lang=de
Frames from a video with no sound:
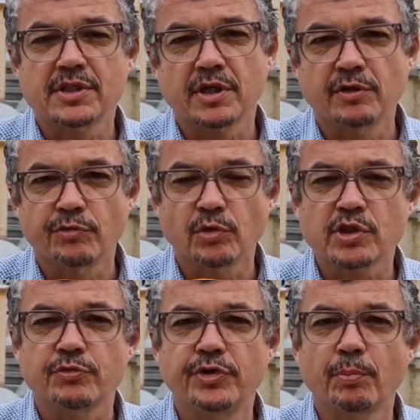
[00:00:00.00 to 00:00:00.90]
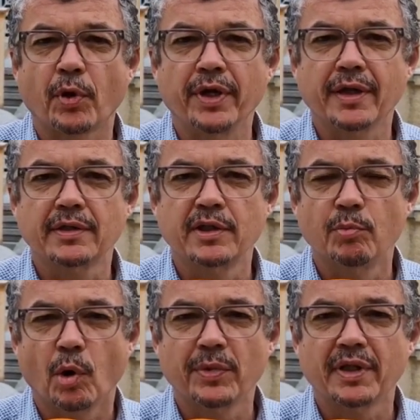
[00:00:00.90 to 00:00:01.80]
Das sind unsere vier Projekte, die
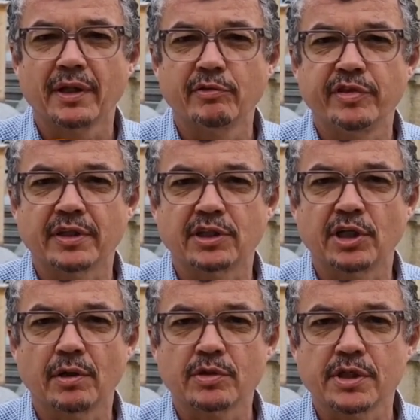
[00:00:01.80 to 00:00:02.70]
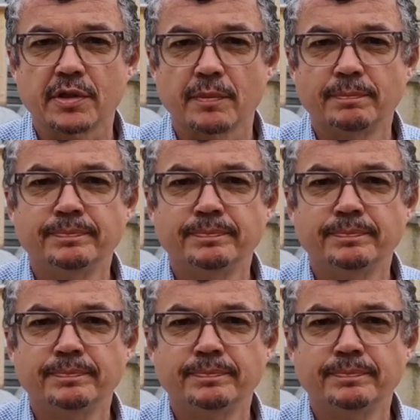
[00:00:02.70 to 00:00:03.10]
momentan in Fertigstellung sind.